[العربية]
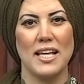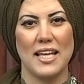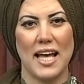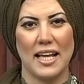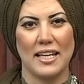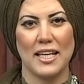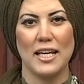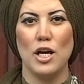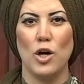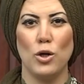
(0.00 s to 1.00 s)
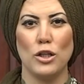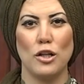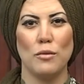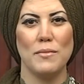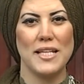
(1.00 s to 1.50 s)
يعني
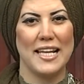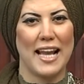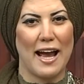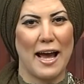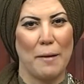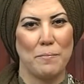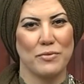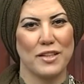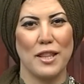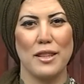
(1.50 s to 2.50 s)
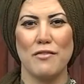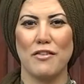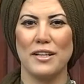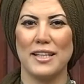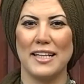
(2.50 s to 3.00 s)
اطلب من اللحام تنظيف
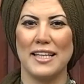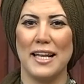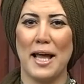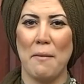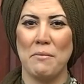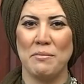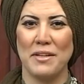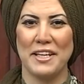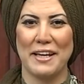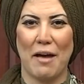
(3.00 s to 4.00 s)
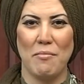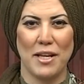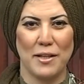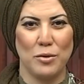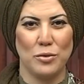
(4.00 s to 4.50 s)
قطعة اللحم منيح من
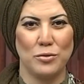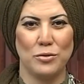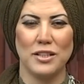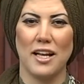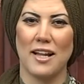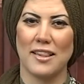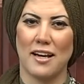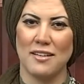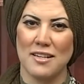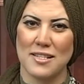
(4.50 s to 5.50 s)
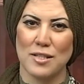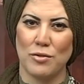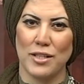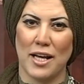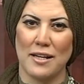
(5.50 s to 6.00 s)
الدهون لتقليل
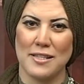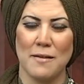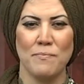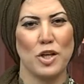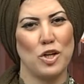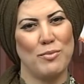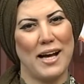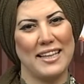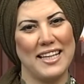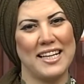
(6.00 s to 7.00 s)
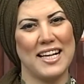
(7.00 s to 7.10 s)
السعرات وبعدين